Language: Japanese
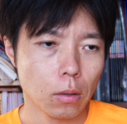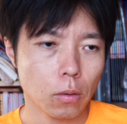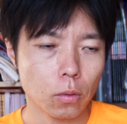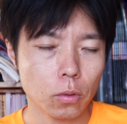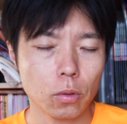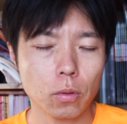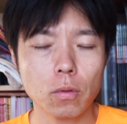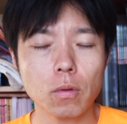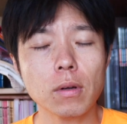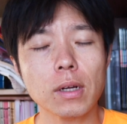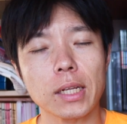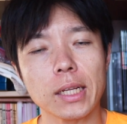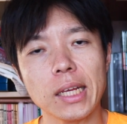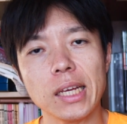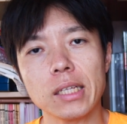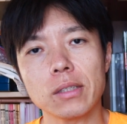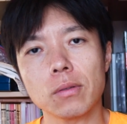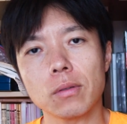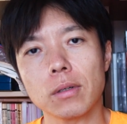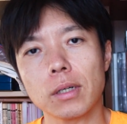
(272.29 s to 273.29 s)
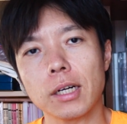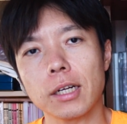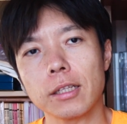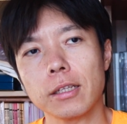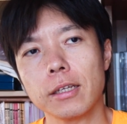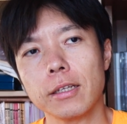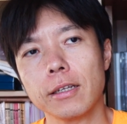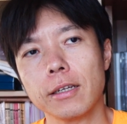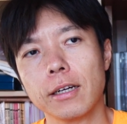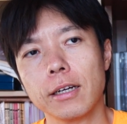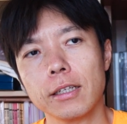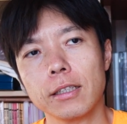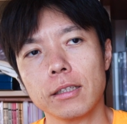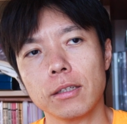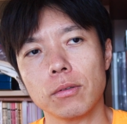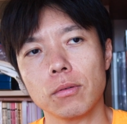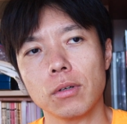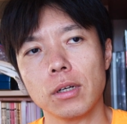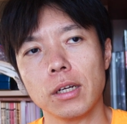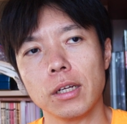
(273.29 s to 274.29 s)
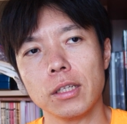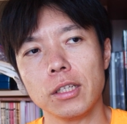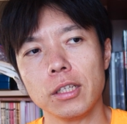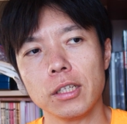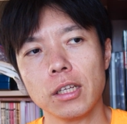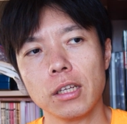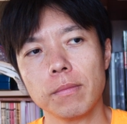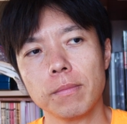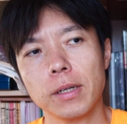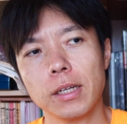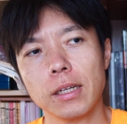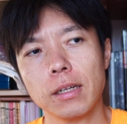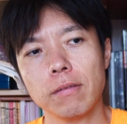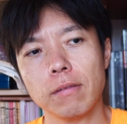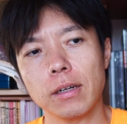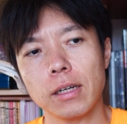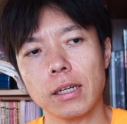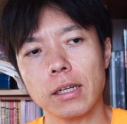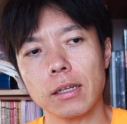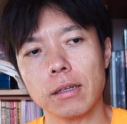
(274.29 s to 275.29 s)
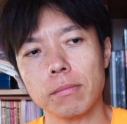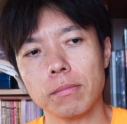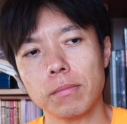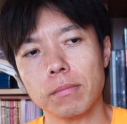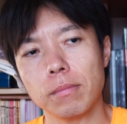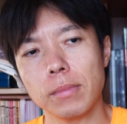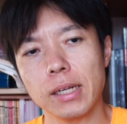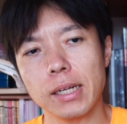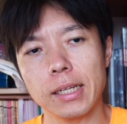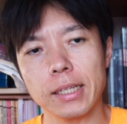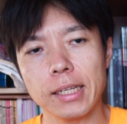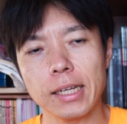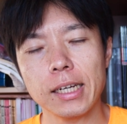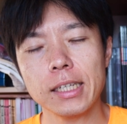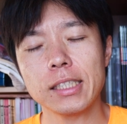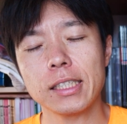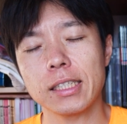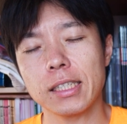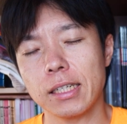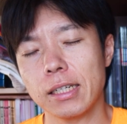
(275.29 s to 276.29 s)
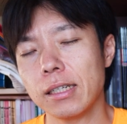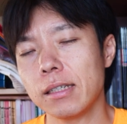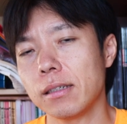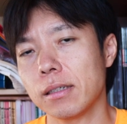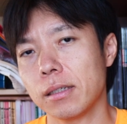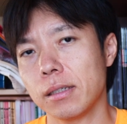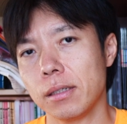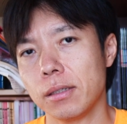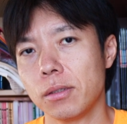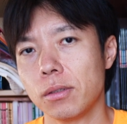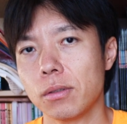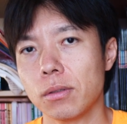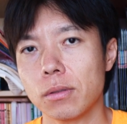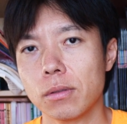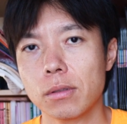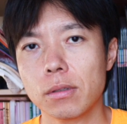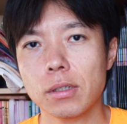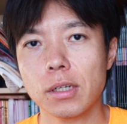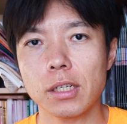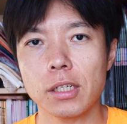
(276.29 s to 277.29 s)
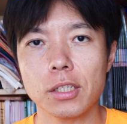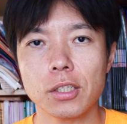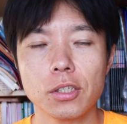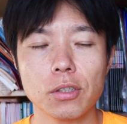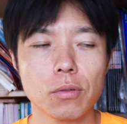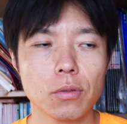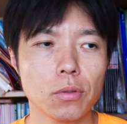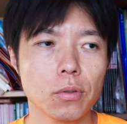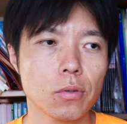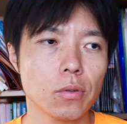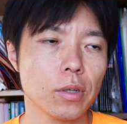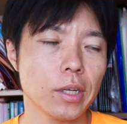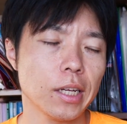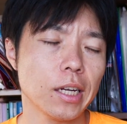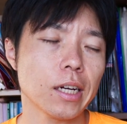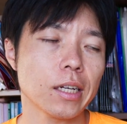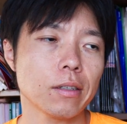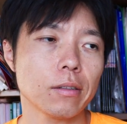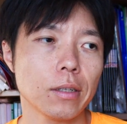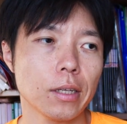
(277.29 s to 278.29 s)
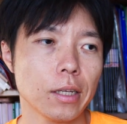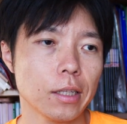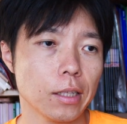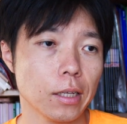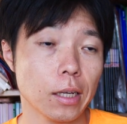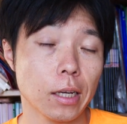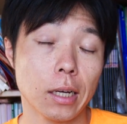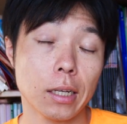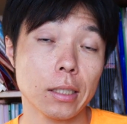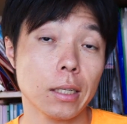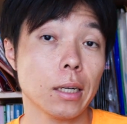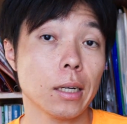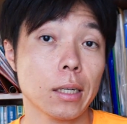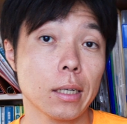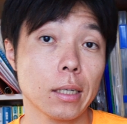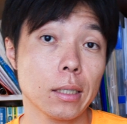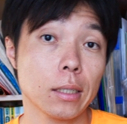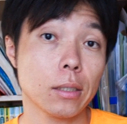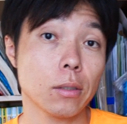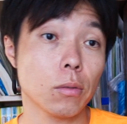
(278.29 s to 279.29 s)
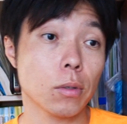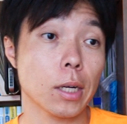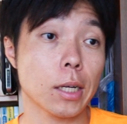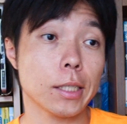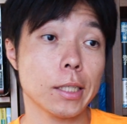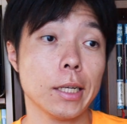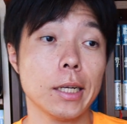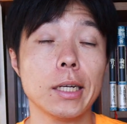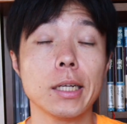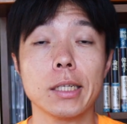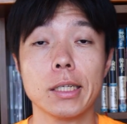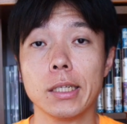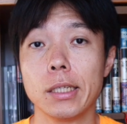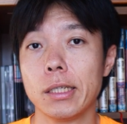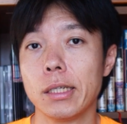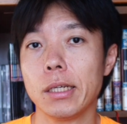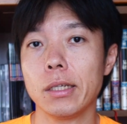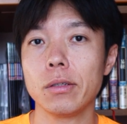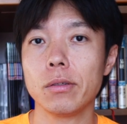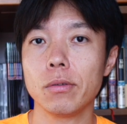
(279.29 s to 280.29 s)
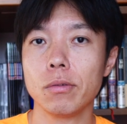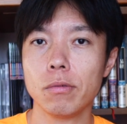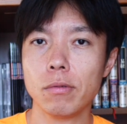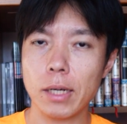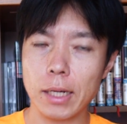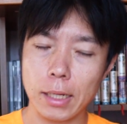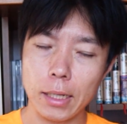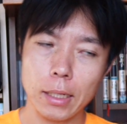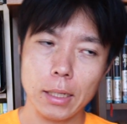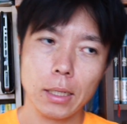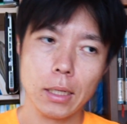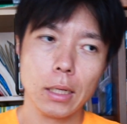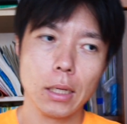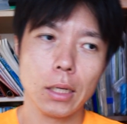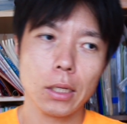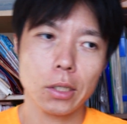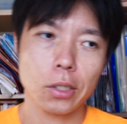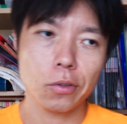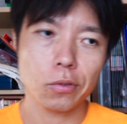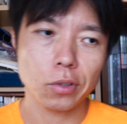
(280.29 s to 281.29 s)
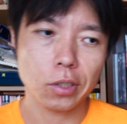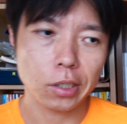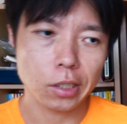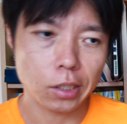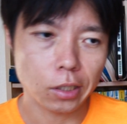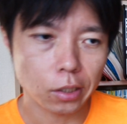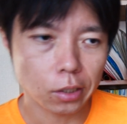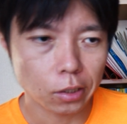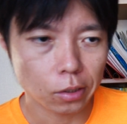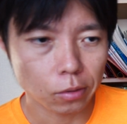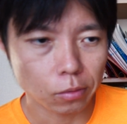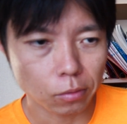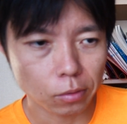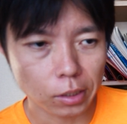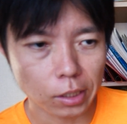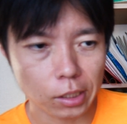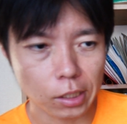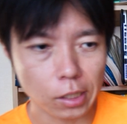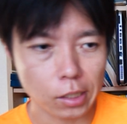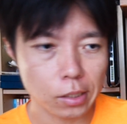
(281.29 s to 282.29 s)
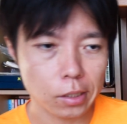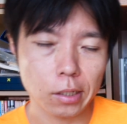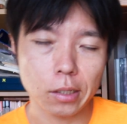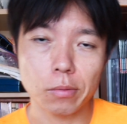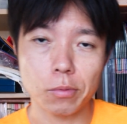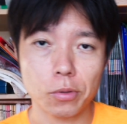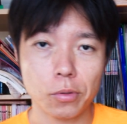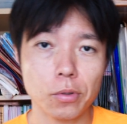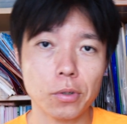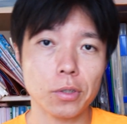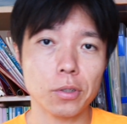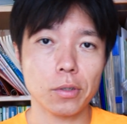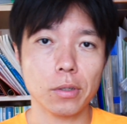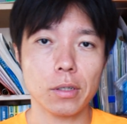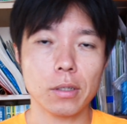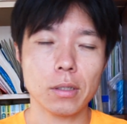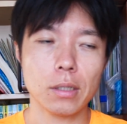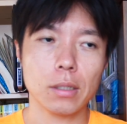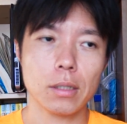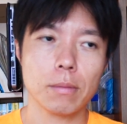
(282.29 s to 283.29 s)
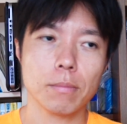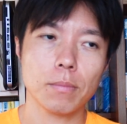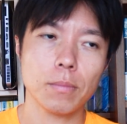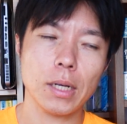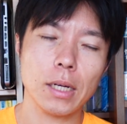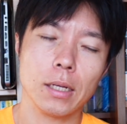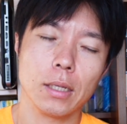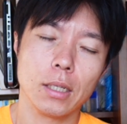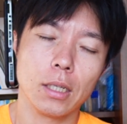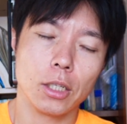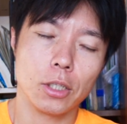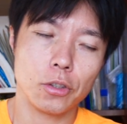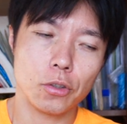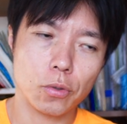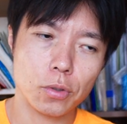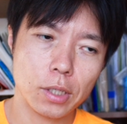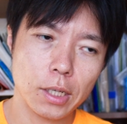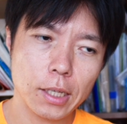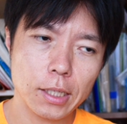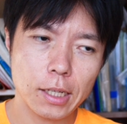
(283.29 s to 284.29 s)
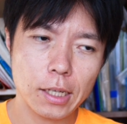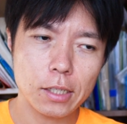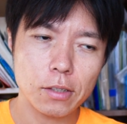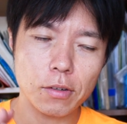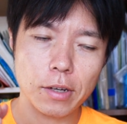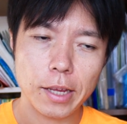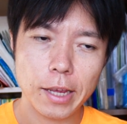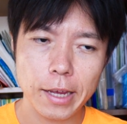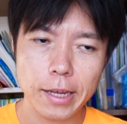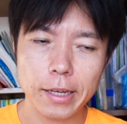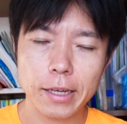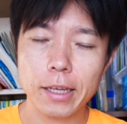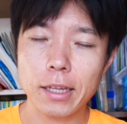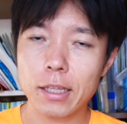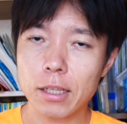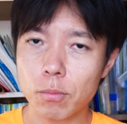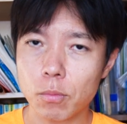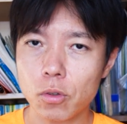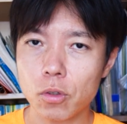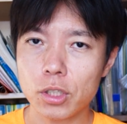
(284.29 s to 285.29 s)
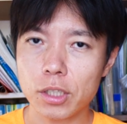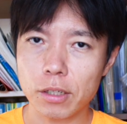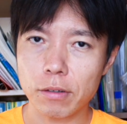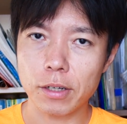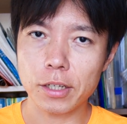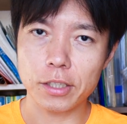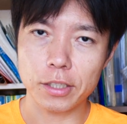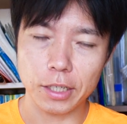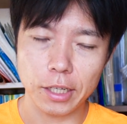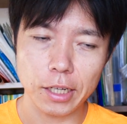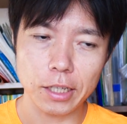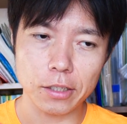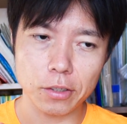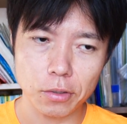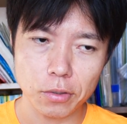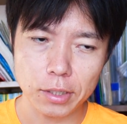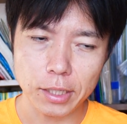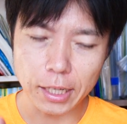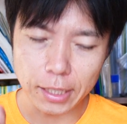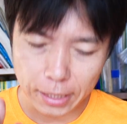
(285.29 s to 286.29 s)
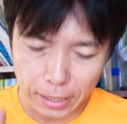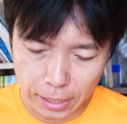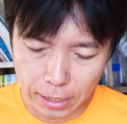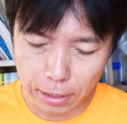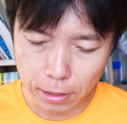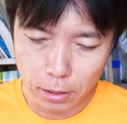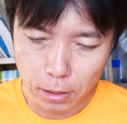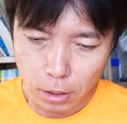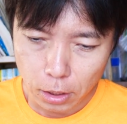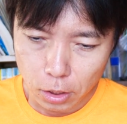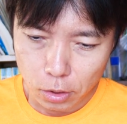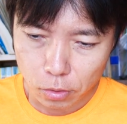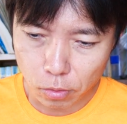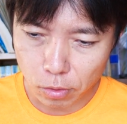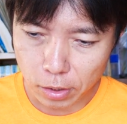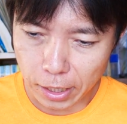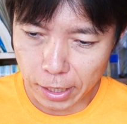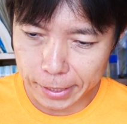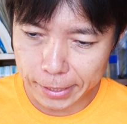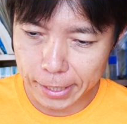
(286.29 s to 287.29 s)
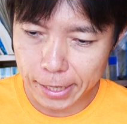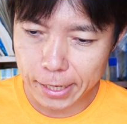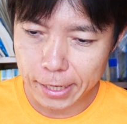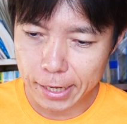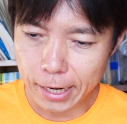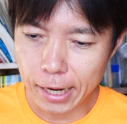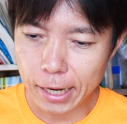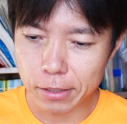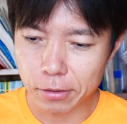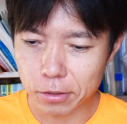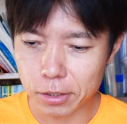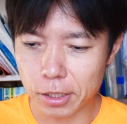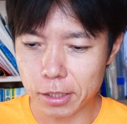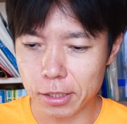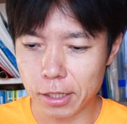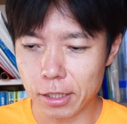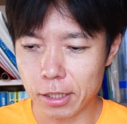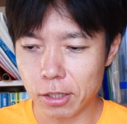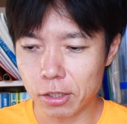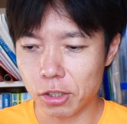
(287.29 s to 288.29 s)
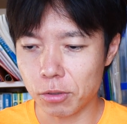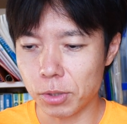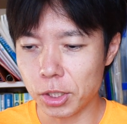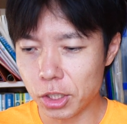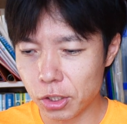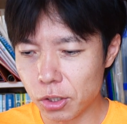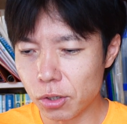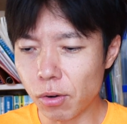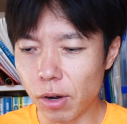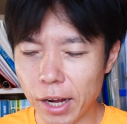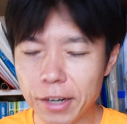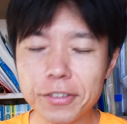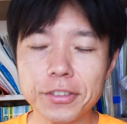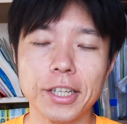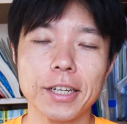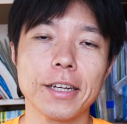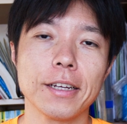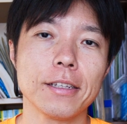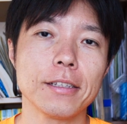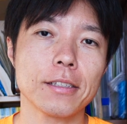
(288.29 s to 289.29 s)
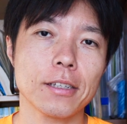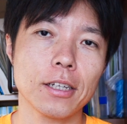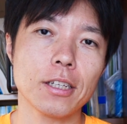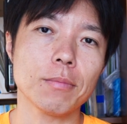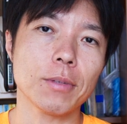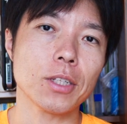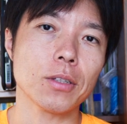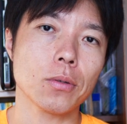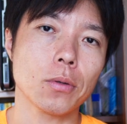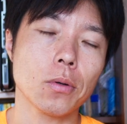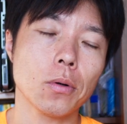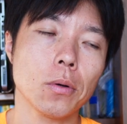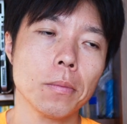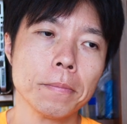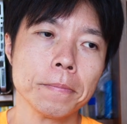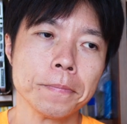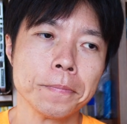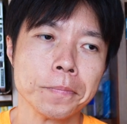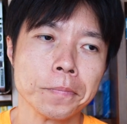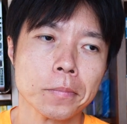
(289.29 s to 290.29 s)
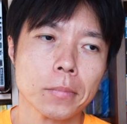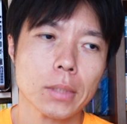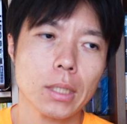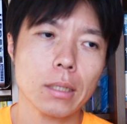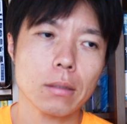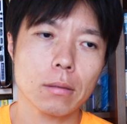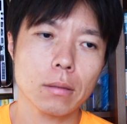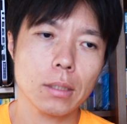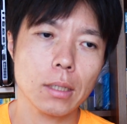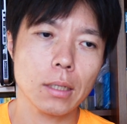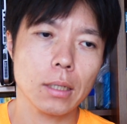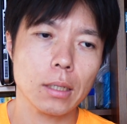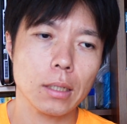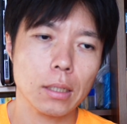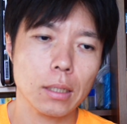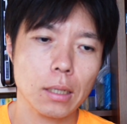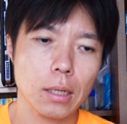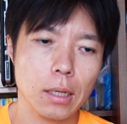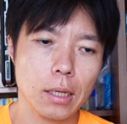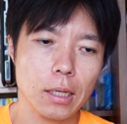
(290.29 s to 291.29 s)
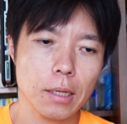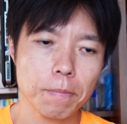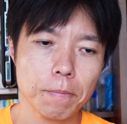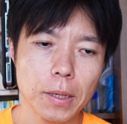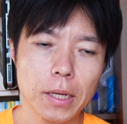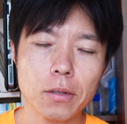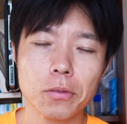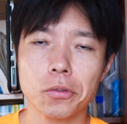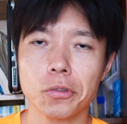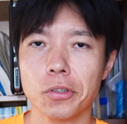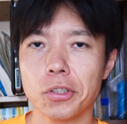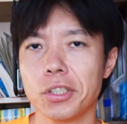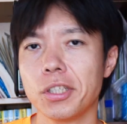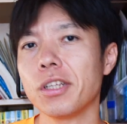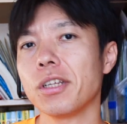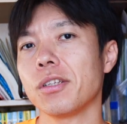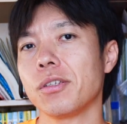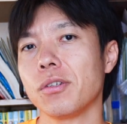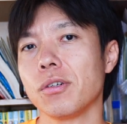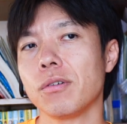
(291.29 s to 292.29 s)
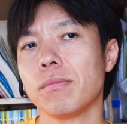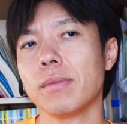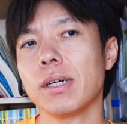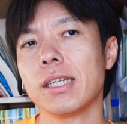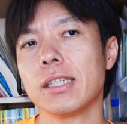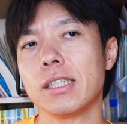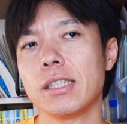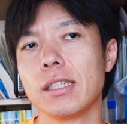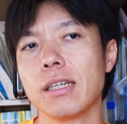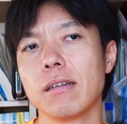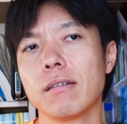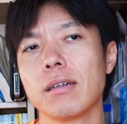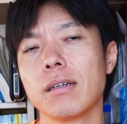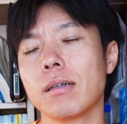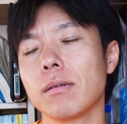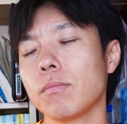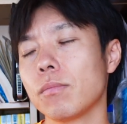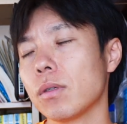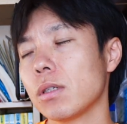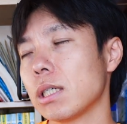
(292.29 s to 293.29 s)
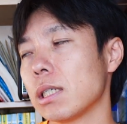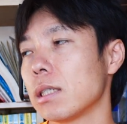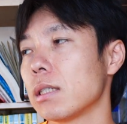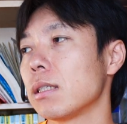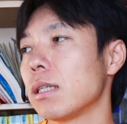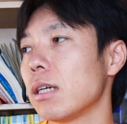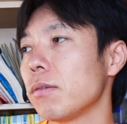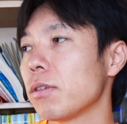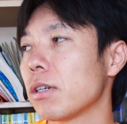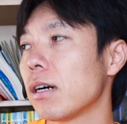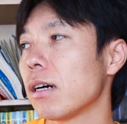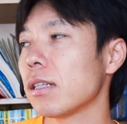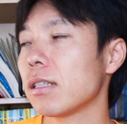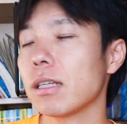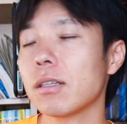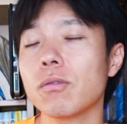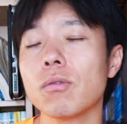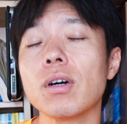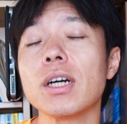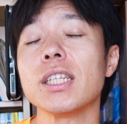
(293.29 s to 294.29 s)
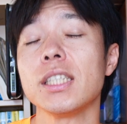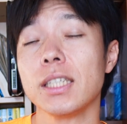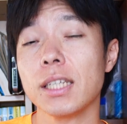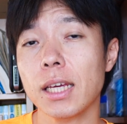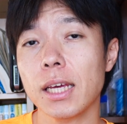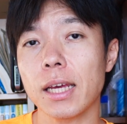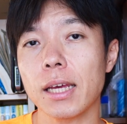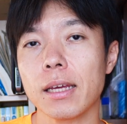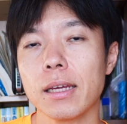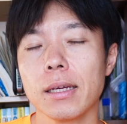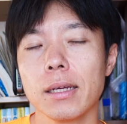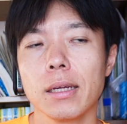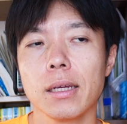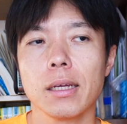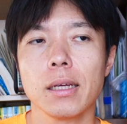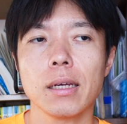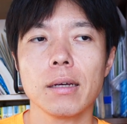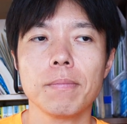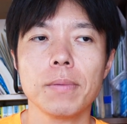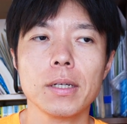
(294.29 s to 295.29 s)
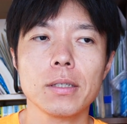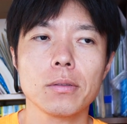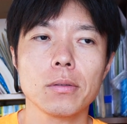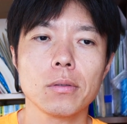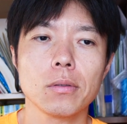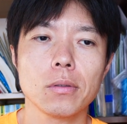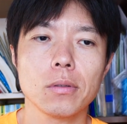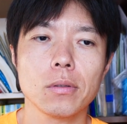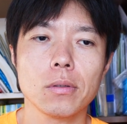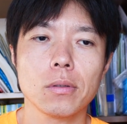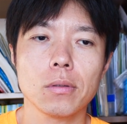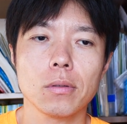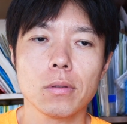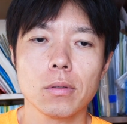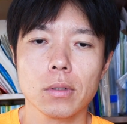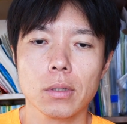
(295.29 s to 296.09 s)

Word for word: 男はねその家庭に入ってとか逃げ場はまあないじゃないわけですよ常に仕事を得なくて働くその稼がなきゃいけないっていうのは基本的にどんな男性でもそうですよねまあ女性に対する偏見で申してるわけじゃないんですよただその家庭に入るって選択肢も一応あるじゃないですか今のところなので一般論としてですよまあ時代はまあだいぶ変わったとはいえやっぱりその